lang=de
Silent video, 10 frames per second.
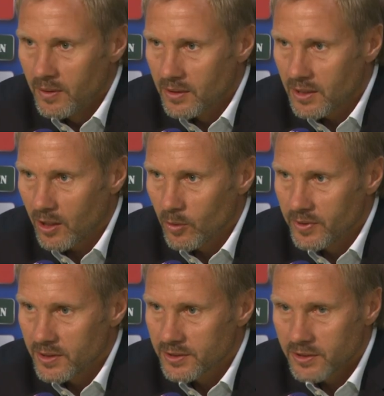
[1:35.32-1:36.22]
Ich
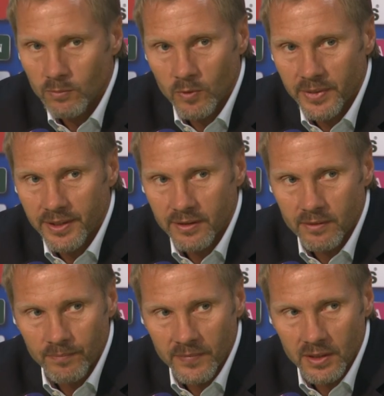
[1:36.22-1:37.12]
glaube, dass es im Moment
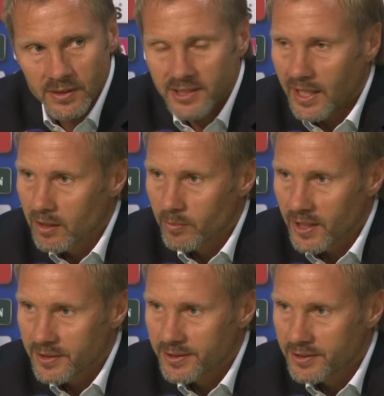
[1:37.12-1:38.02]
nicht
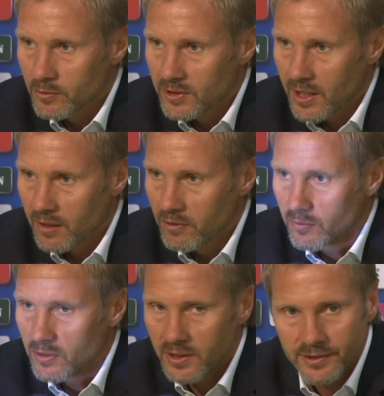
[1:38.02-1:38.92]
angebracht ist zu sagen, wir
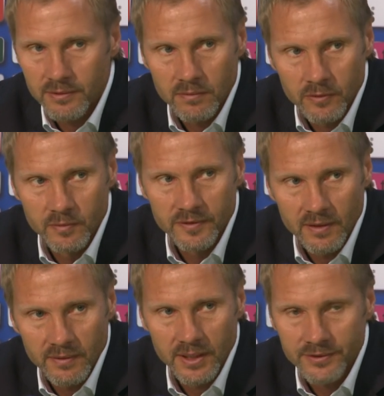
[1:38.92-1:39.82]
wollen jetzt
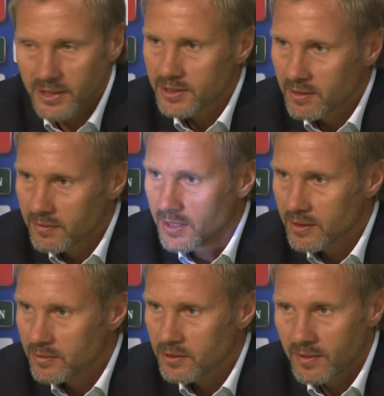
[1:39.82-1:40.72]
Fünfter werden, Sechster
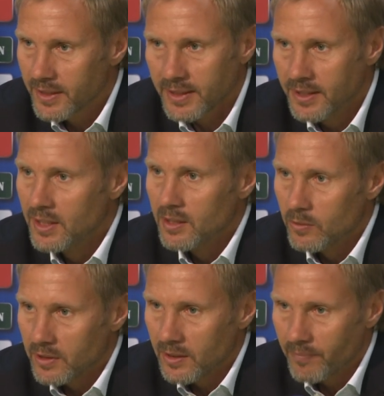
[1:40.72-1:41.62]
werden und so weiter
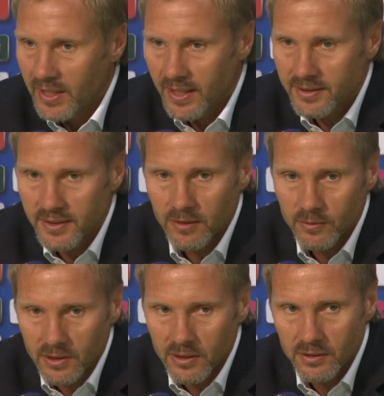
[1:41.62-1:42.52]
oder Achter
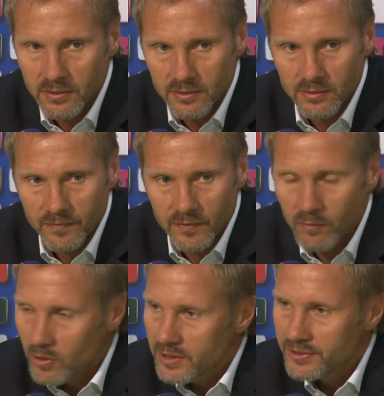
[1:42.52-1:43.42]
oder äh, wir
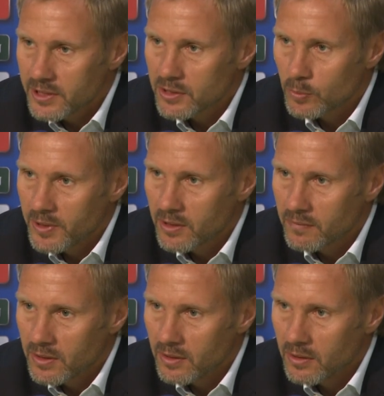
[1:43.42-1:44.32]
wollen das nächste Spiel
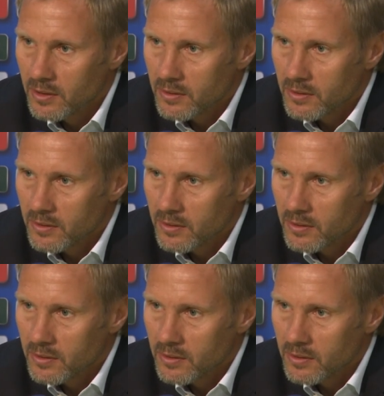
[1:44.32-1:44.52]
gewinnen.